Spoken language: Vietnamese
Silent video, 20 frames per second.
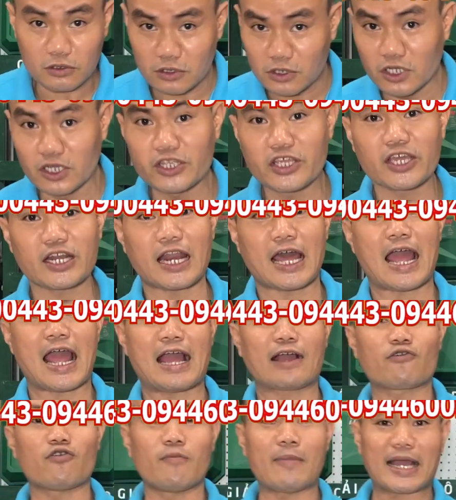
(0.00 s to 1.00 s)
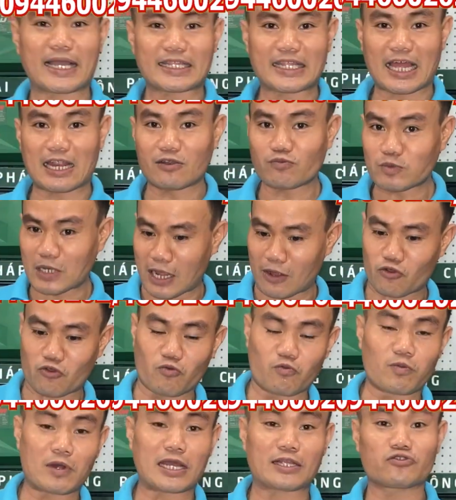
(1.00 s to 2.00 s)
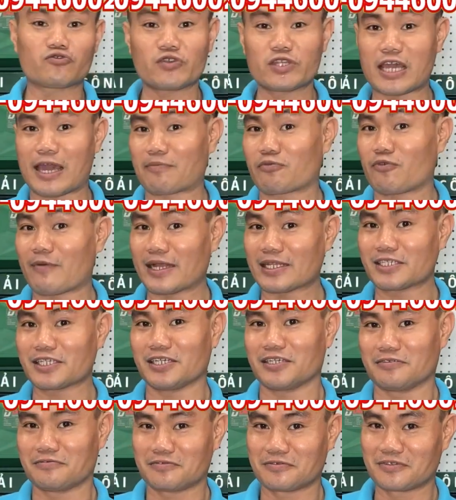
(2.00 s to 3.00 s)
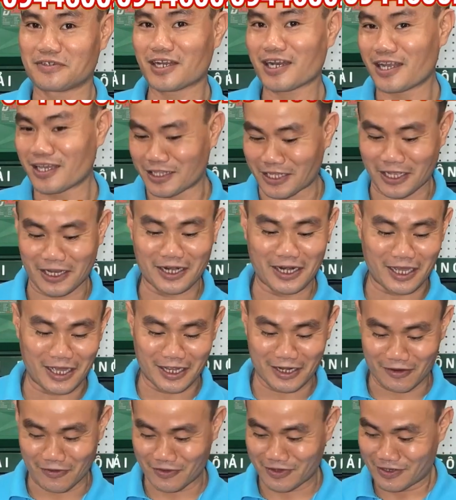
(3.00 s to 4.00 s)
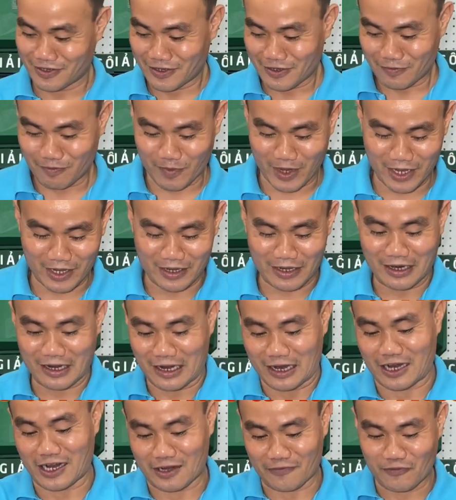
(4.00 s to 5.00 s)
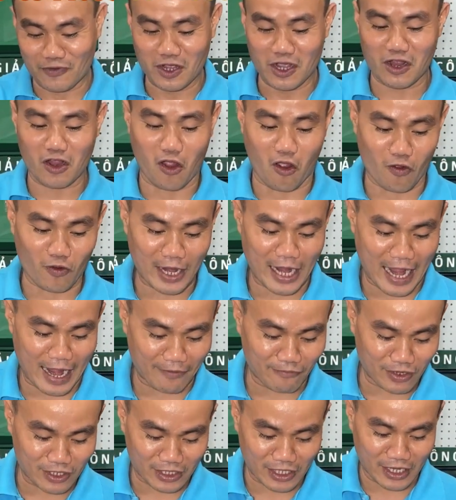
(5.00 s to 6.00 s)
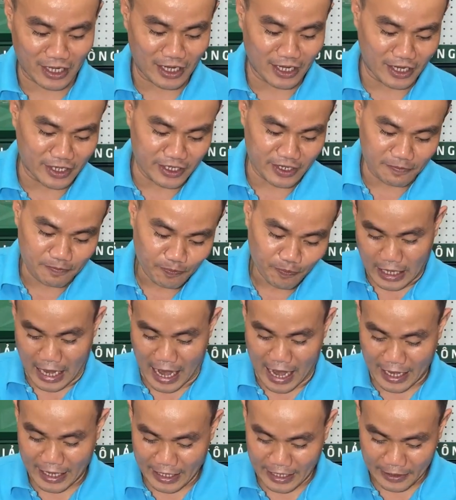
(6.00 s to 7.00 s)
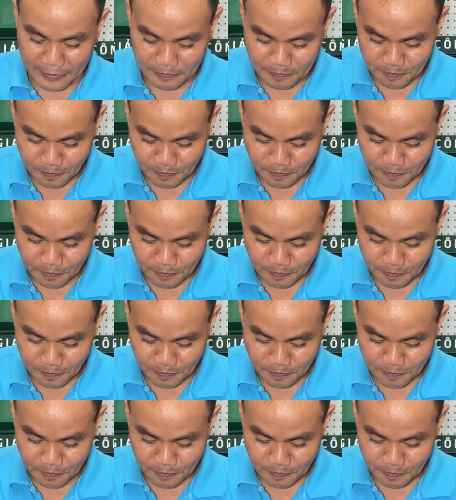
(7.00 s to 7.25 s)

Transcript: đương nhiên là hàng của Makita lúc nào cũng là chui dẹp của bán chị rất là tiền lời luôn mình ờ, vừa gòn gàng vừa tiền lời nữa đá này